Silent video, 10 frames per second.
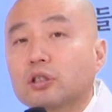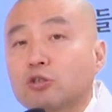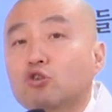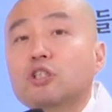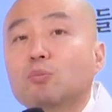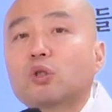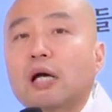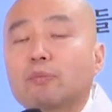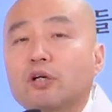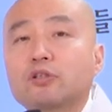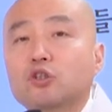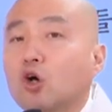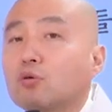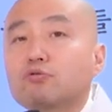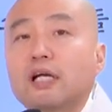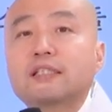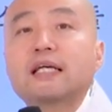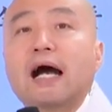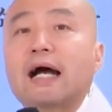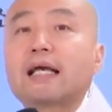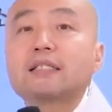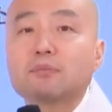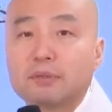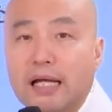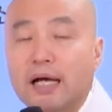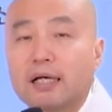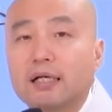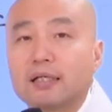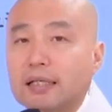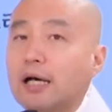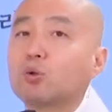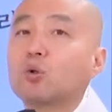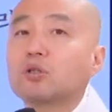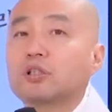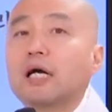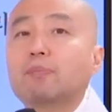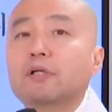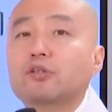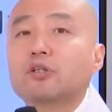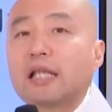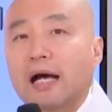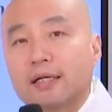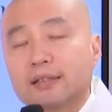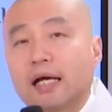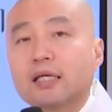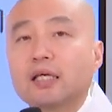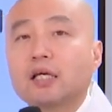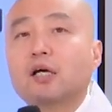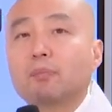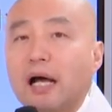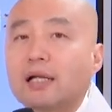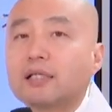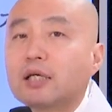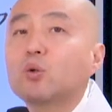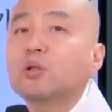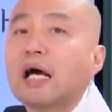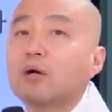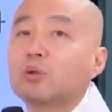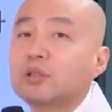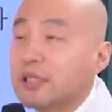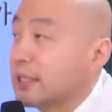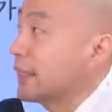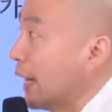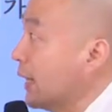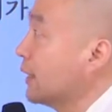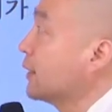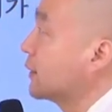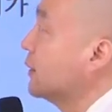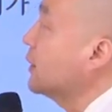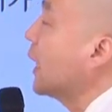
이루지 못하면 성불하지 않겠습니다. 라고 그 앞에서 당당히 밝히고 나니까 그